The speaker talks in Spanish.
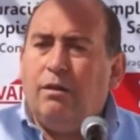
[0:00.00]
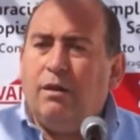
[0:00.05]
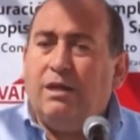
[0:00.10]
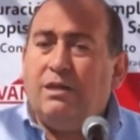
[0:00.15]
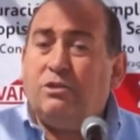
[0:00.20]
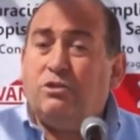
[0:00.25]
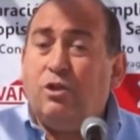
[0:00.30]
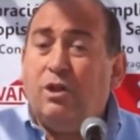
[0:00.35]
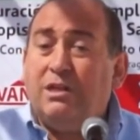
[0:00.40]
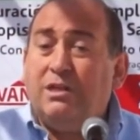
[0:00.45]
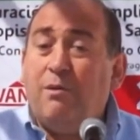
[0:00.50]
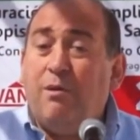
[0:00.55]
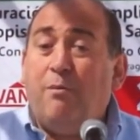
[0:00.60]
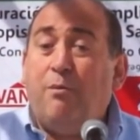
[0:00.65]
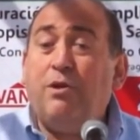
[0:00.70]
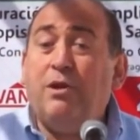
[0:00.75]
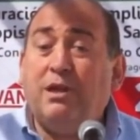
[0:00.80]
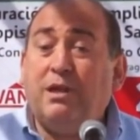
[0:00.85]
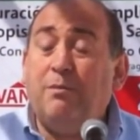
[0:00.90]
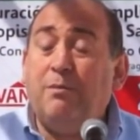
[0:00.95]
esas son las de
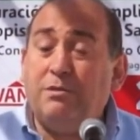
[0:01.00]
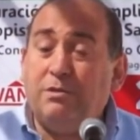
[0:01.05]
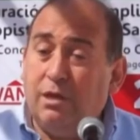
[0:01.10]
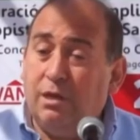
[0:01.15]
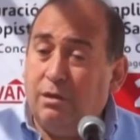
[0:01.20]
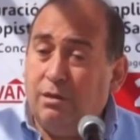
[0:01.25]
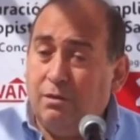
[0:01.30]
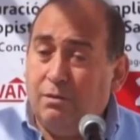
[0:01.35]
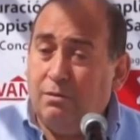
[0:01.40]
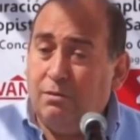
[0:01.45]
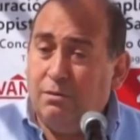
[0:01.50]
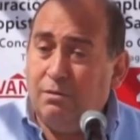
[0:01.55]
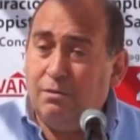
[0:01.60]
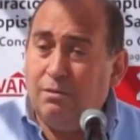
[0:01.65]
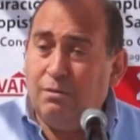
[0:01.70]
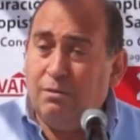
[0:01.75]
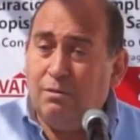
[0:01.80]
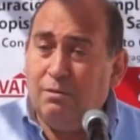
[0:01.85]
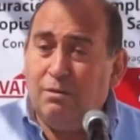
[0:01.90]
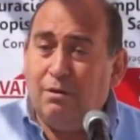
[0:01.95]
memoria que me sé.
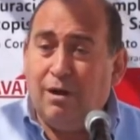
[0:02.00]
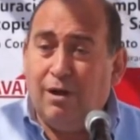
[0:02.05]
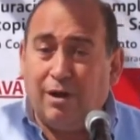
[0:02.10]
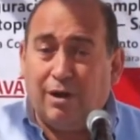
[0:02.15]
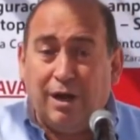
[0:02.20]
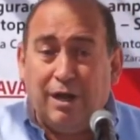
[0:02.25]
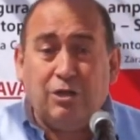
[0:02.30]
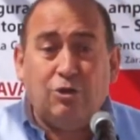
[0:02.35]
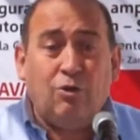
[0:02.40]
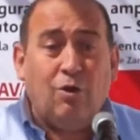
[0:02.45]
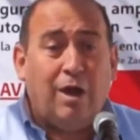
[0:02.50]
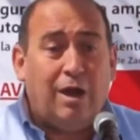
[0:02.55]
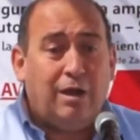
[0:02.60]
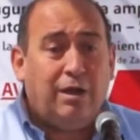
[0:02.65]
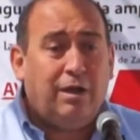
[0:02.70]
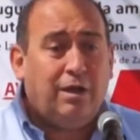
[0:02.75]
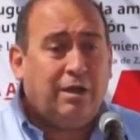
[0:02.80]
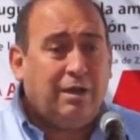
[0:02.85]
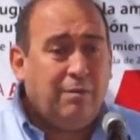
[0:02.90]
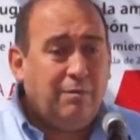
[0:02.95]
Reto a
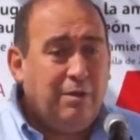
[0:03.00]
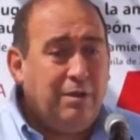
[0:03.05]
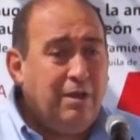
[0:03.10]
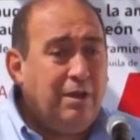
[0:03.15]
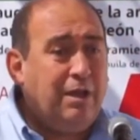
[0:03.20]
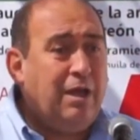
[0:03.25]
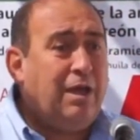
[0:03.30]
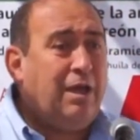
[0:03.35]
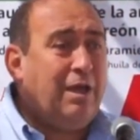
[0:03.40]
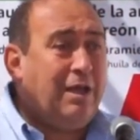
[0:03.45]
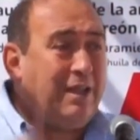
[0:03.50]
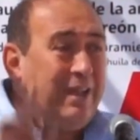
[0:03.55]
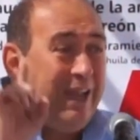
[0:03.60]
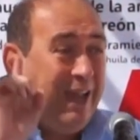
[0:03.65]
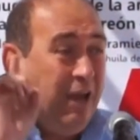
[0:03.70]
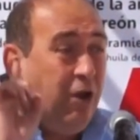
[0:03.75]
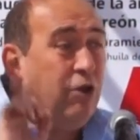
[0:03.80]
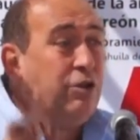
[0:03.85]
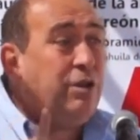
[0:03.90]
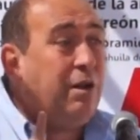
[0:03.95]
alguien que me diga
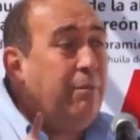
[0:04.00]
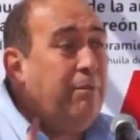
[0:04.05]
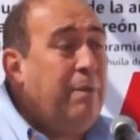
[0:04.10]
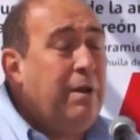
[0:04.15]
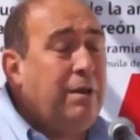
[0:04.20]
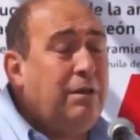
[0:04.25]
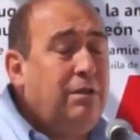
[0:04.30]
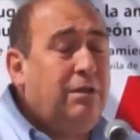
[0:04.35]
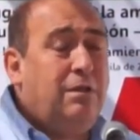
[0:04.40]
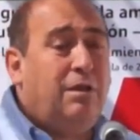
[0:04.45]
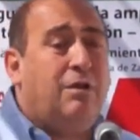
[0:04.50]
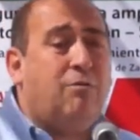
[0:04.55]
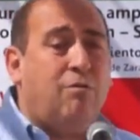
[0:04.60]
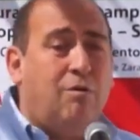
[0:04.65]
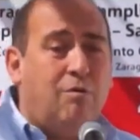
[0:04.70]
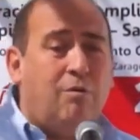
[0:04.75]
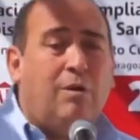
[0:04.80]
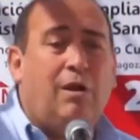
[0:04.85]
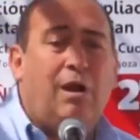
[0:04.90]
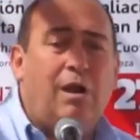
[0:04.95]
que en otra parte de
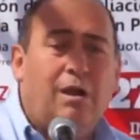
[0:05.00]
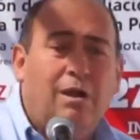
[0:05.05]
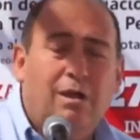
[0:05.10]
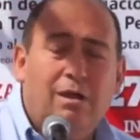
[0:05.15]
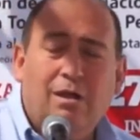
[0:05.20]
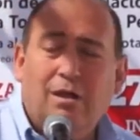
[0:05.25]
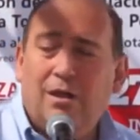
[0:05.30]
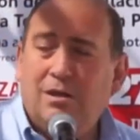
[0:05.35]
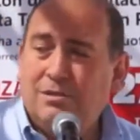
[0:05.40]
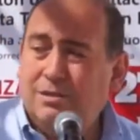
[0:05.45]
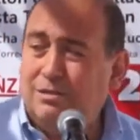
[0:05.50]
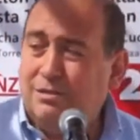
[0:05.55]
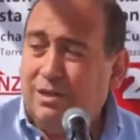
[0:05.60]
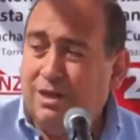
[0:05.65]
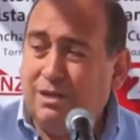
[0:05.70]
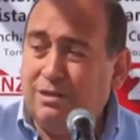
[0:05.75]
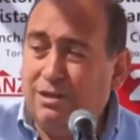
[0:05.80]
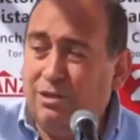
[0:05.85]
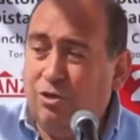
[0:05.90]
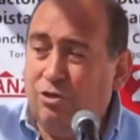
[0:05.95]
Coahuila se
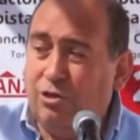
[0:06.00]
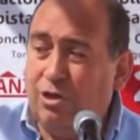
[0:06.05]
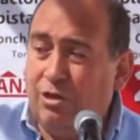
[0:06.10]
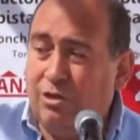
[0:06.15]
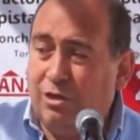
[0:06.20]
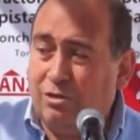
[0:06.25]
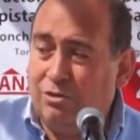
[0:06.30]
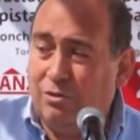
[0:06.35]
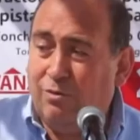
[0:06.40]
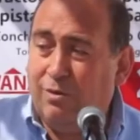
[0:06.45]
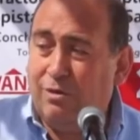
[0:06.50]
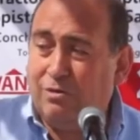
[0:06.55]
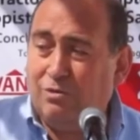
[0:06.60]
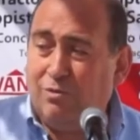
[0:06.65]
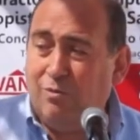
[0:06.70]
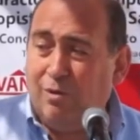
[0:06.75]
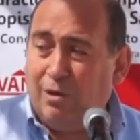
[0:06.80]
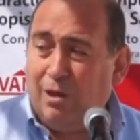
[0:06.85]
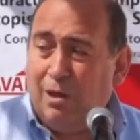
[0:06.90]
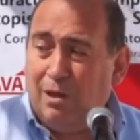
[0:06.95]
están haciendo tantas obras
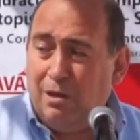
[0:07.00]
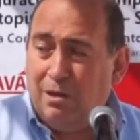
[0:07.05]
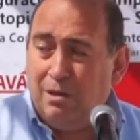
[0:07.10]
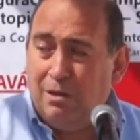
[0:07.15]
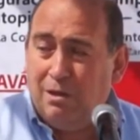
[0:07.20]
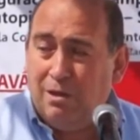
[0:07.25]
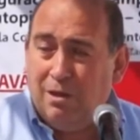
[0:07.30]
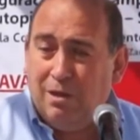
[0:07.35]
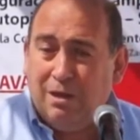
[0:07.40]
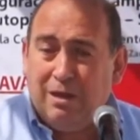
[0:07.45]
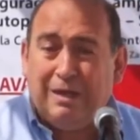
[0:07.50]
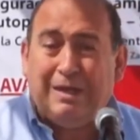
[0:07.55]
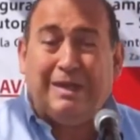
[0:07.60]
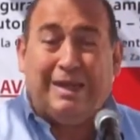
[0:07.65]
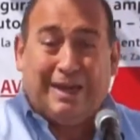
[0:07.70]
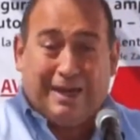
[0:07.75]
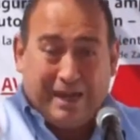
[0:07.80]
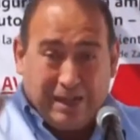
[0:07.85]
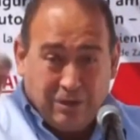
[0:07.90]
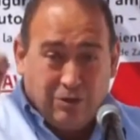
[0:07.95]
como acá.
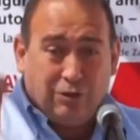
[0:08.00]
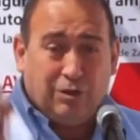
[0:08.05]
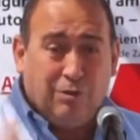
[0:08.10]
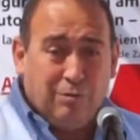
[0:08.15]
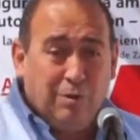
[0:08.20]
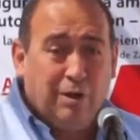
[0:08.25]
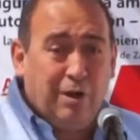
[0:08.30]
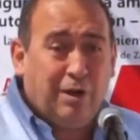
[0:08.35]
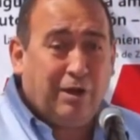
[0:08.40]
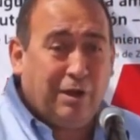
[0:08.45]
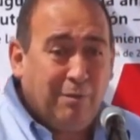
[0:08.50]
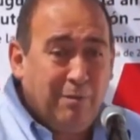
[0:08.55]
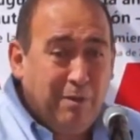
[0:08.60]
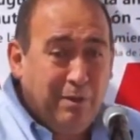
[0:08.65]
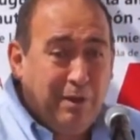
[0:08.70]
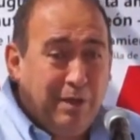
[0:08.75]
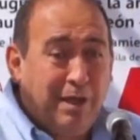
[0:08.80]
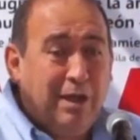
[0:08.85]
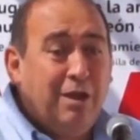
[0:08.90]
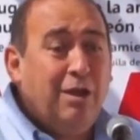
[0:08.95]
Y reto también a que me
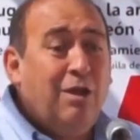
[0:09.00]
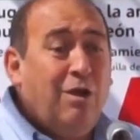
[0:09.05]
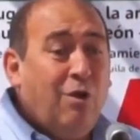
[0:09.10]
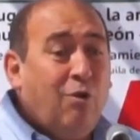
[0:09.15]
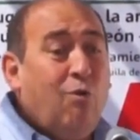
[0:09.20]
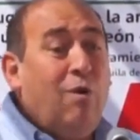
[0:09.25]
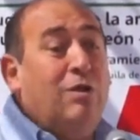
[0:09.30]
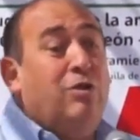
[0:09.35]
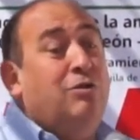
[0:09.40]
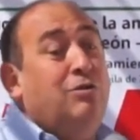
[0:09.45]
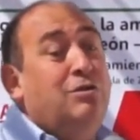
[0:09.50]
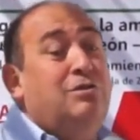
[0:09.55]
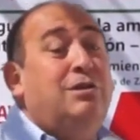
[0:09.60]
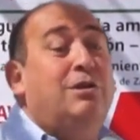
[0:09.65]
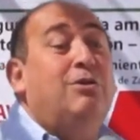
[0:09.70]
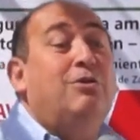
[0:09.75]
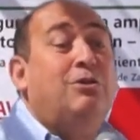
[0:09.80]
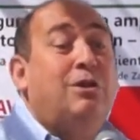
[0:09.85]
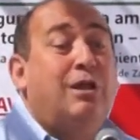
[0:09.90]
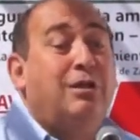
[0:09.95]
digan cuando se
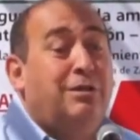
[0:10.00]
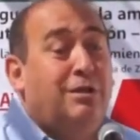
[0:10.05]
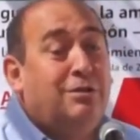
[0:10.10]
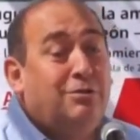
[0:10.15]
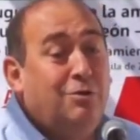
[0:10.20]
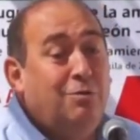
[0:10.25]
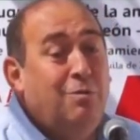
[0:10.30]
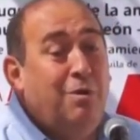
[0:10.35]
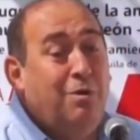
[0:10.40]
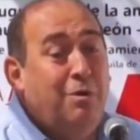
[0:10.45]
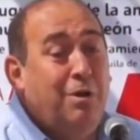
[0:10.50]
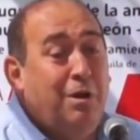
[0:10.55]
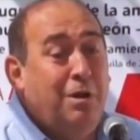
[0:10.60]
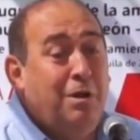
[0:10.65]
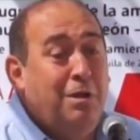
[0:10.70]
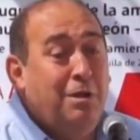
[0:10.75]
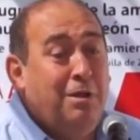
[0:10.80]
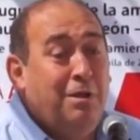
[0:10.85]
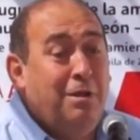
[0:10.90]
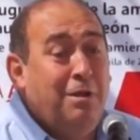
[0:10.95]
hicieron tantas como ahora.
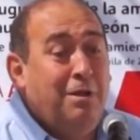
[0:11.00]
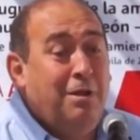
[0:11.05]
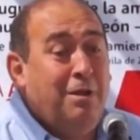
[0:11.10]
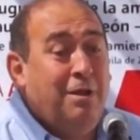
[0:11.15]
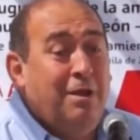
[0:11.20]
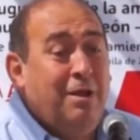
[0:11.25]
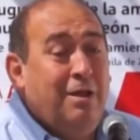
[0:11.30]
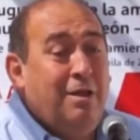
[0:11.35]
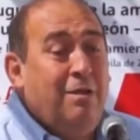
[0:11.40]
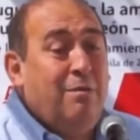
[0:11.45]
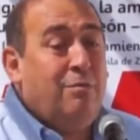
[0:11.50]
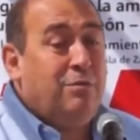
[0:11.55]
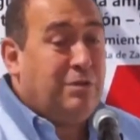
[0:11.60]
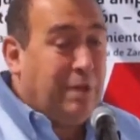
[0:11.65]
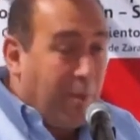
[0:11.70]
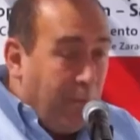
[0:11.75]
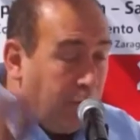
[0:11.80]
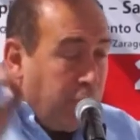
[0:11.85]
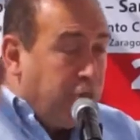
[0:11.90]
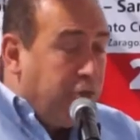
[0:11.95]

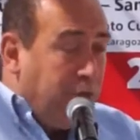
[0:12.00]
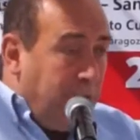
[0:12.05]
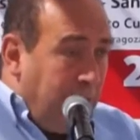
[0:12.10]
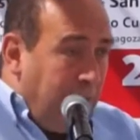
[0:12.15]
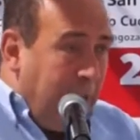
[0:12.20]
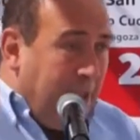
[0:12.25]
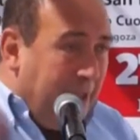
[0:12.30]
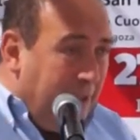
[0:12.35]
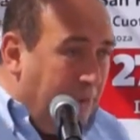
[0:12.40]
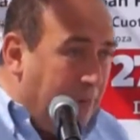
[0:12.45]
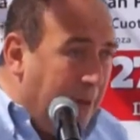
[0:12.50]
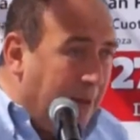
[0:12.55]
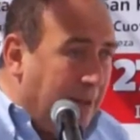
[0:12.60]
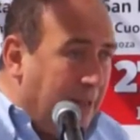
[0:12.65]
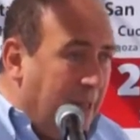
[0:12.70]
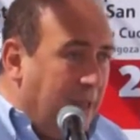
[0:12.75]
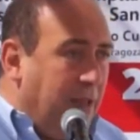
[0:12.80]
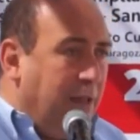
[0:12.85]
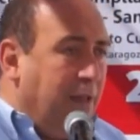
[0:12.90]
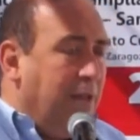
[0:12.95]
Estamos, en
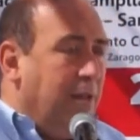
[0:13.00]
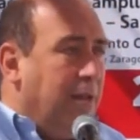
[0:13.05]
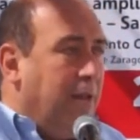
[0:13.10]
verdad,